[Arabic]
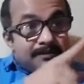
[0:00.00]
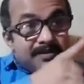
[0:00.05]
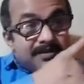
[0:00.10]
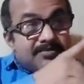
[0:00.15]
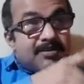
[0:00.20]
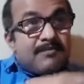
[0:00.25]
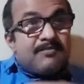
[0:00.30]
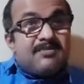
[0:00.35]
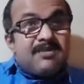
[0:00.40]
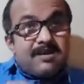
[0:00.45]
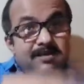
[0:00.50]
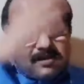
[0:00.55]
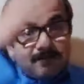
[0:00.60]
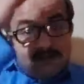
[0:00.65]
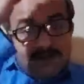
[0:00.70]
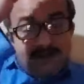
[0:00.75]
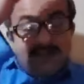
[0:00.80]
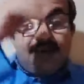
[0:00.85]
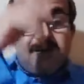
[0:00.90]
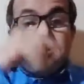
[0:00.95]
نبيل شمسان
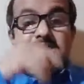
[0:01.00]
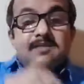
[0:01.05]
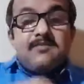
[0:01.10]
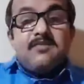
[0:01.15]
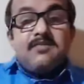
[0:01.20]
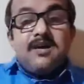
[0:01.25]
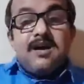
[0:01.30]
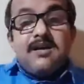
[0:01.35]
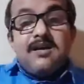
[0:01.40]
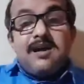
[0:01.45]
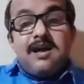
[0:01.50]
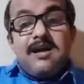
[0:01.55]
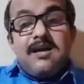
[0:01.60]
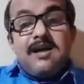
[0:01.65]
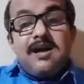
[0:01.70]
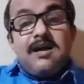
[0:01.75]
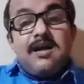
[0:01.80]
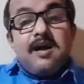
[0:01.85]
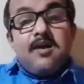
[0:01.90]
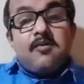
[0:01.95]
يرفع سعر البت...
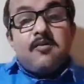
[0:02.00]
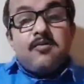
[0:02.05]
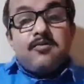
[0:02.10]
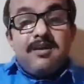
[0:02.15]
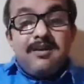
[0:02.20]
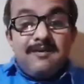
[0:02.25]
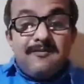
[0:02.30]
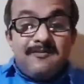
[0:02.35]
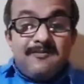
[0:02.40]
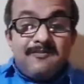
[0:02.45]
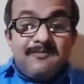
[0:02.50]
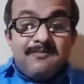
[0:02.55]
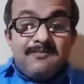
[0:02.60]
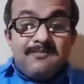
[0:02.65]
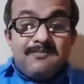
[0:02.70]
الروتي